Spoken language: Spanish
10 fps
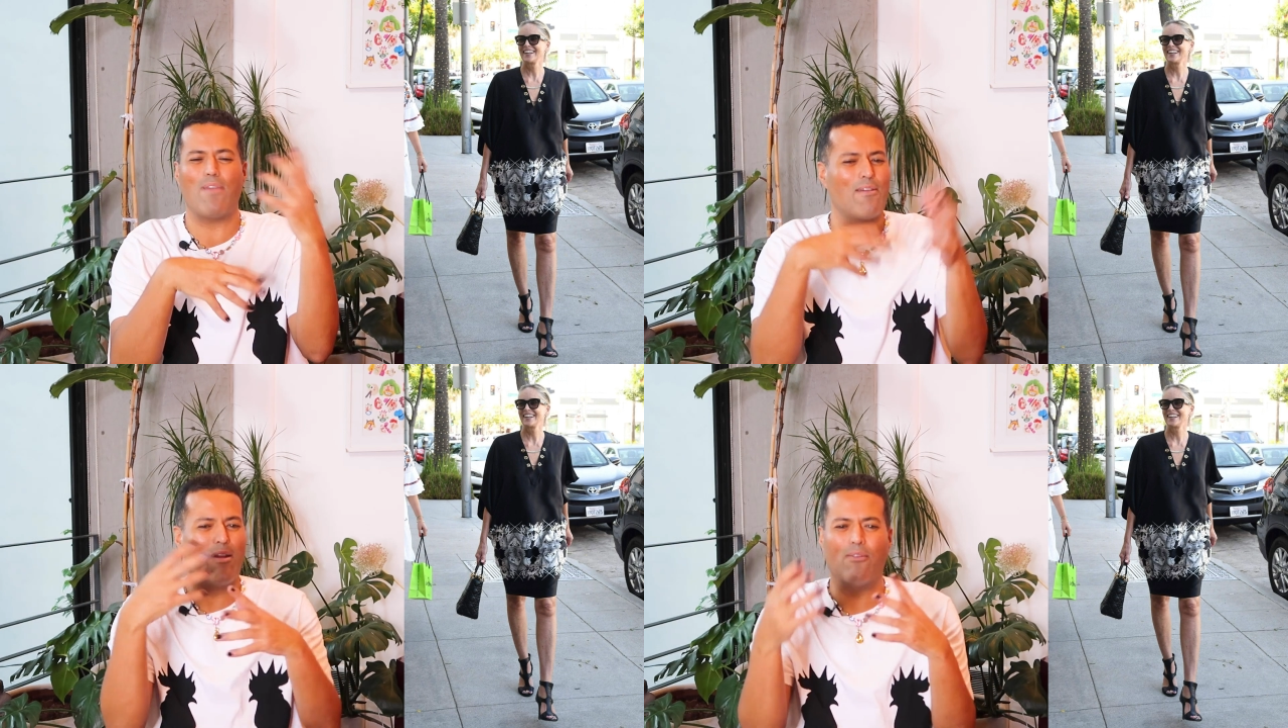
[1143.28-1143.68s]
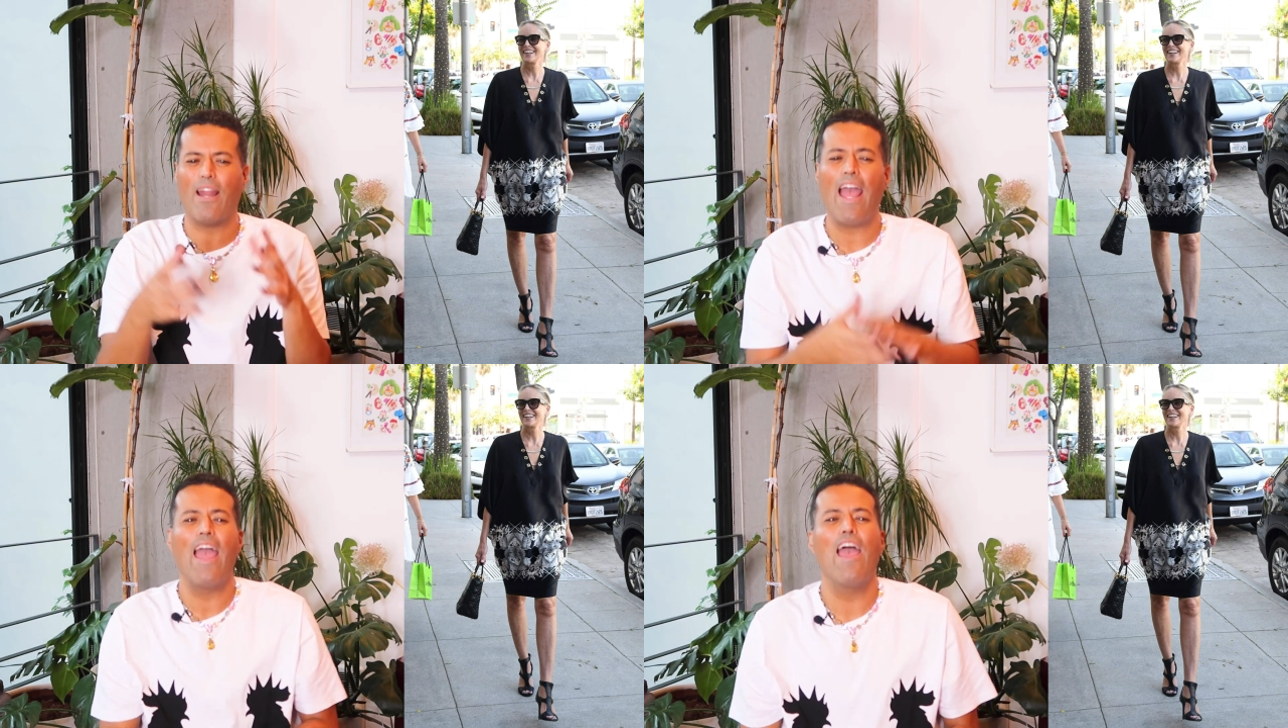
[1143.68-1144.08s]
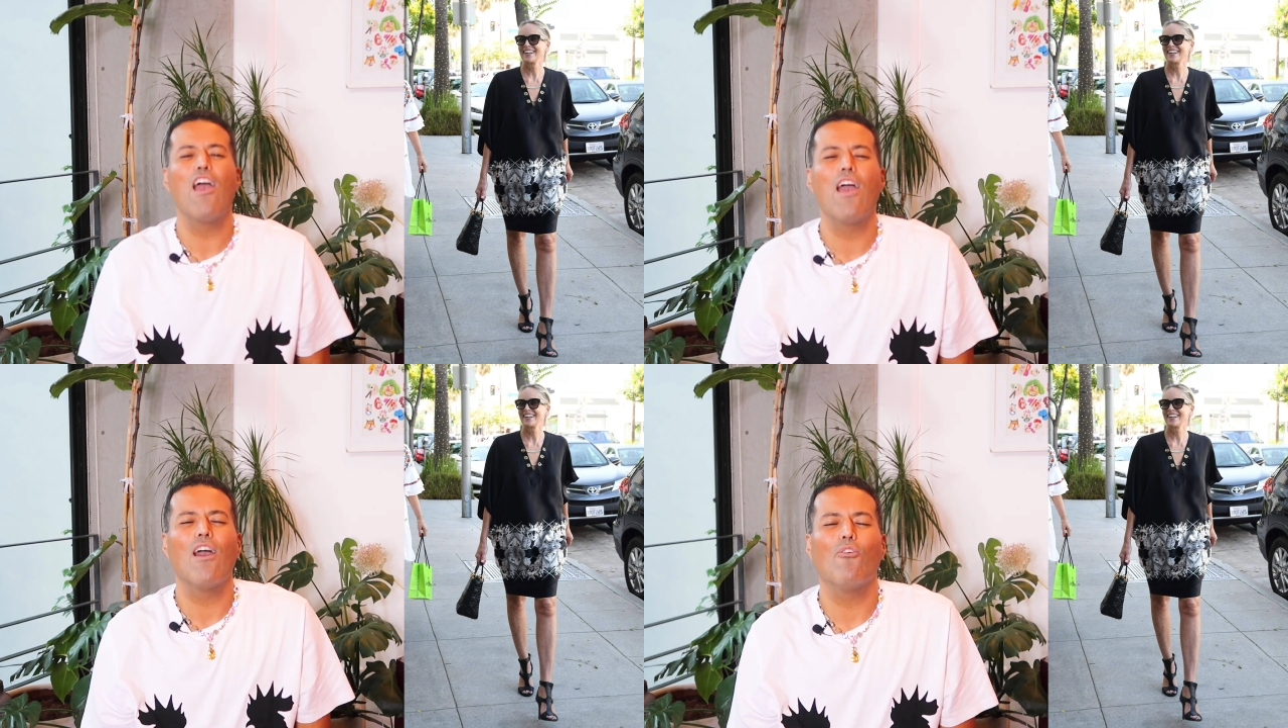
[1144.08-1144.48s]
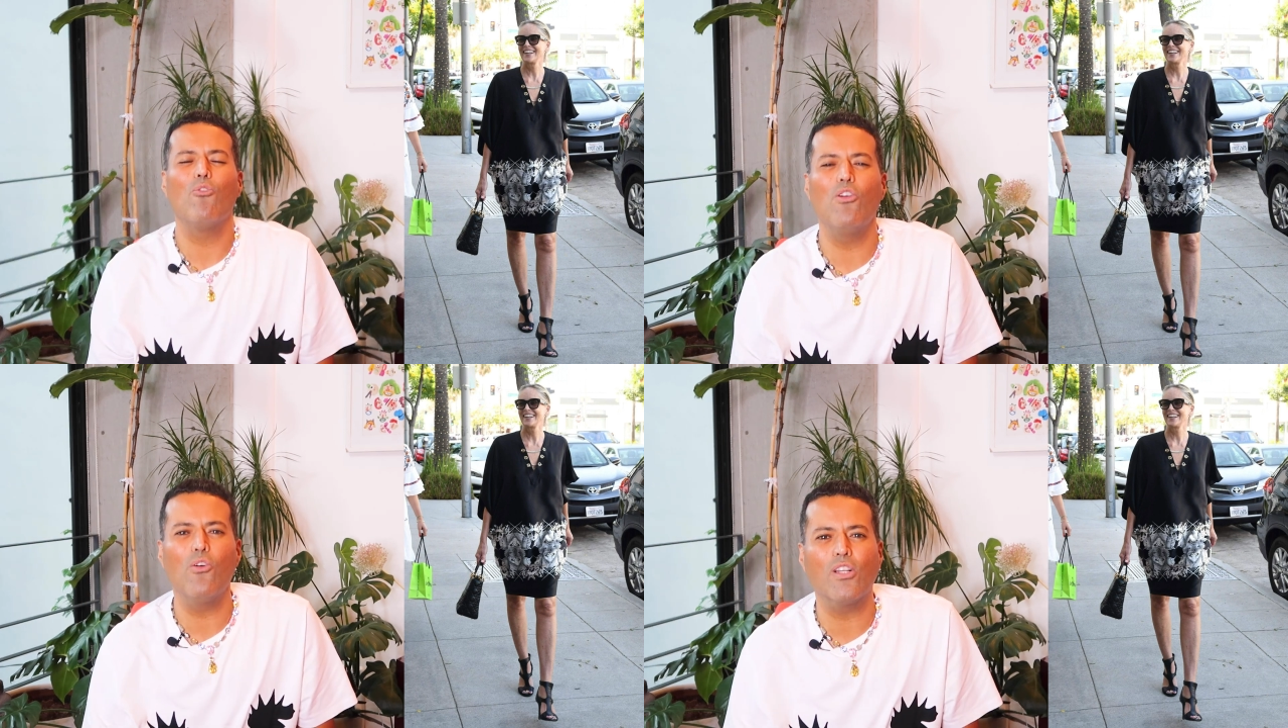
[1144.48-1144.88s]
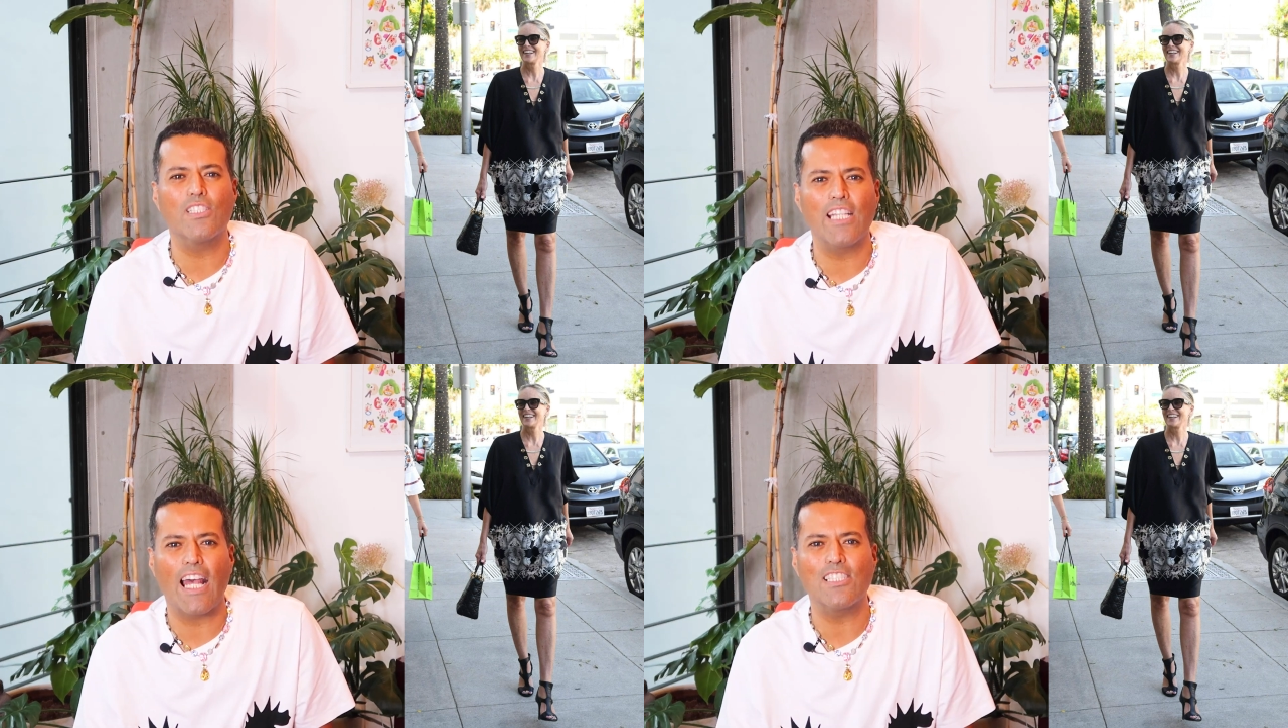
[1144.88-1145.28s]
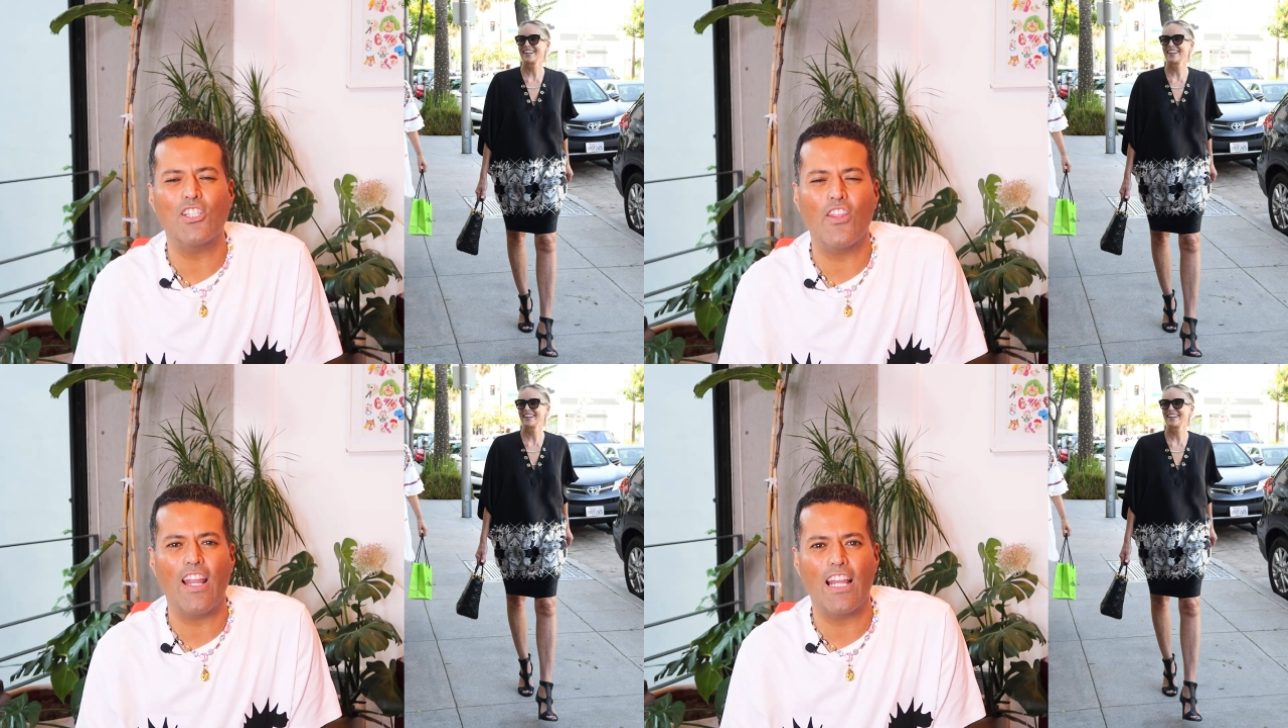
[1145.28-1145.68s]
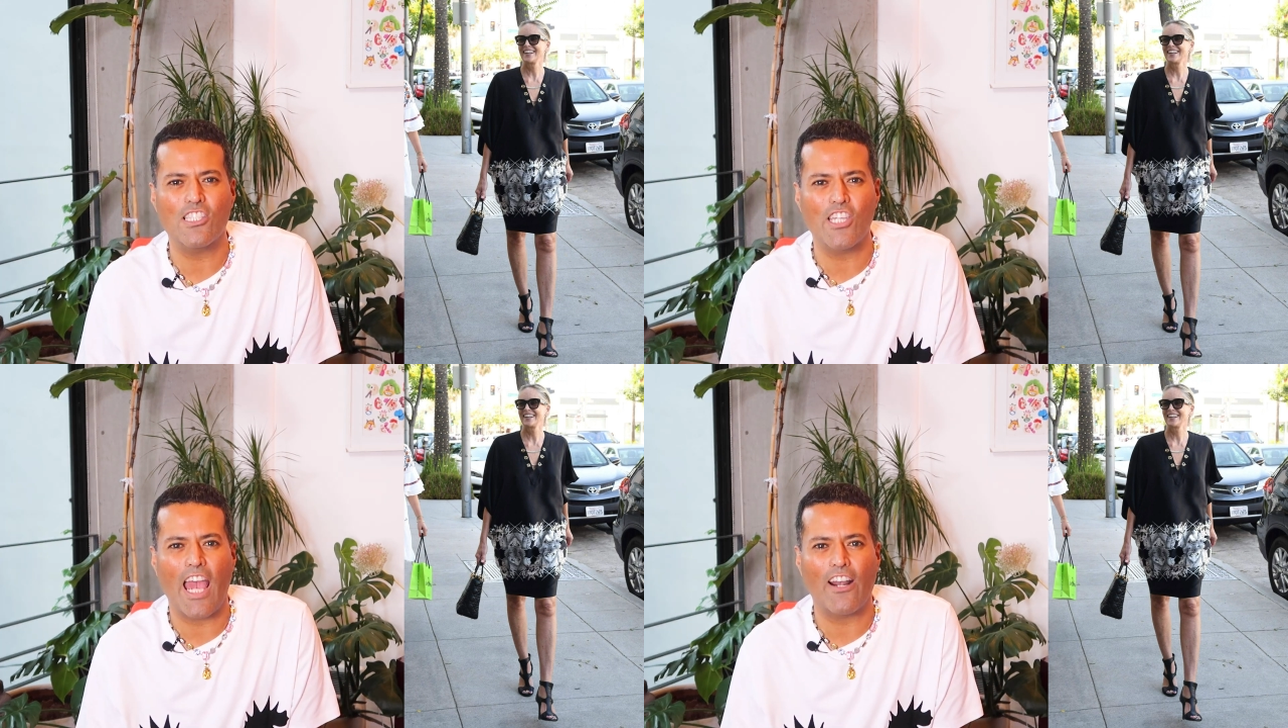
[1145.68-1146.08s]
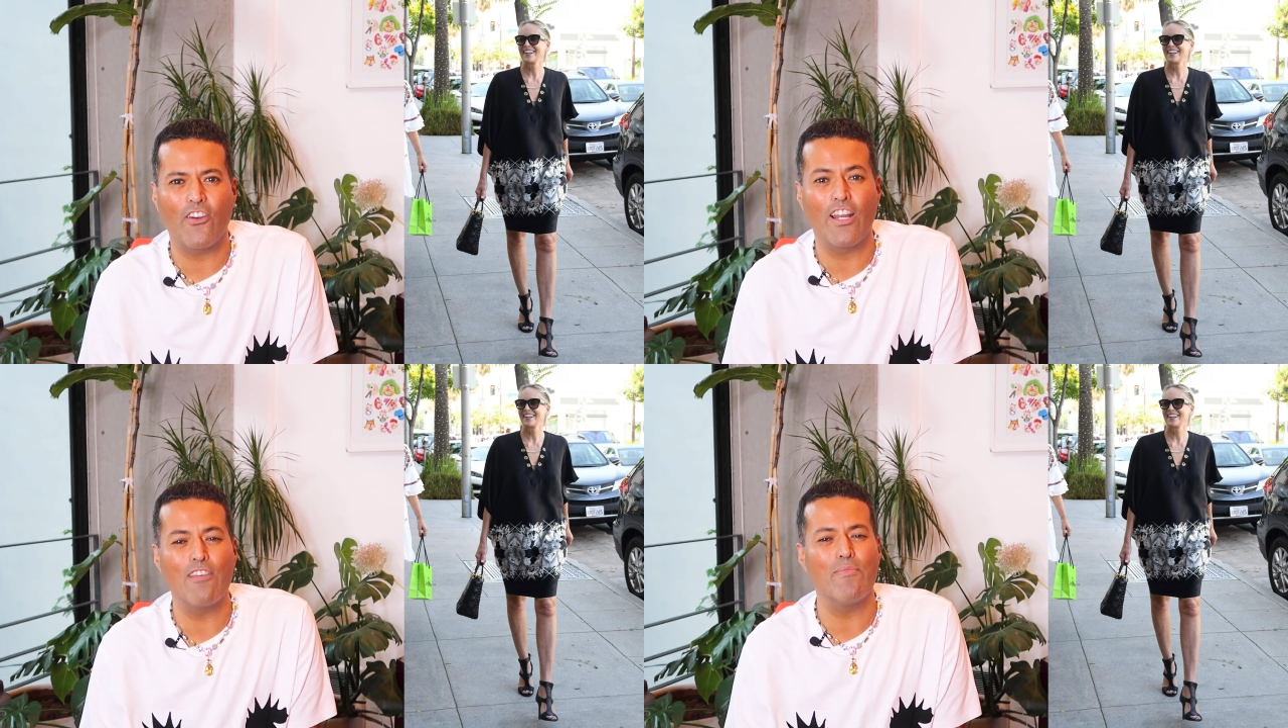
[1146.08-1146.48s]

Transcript: bla, bla, bla. Un luxazo de la Sharon.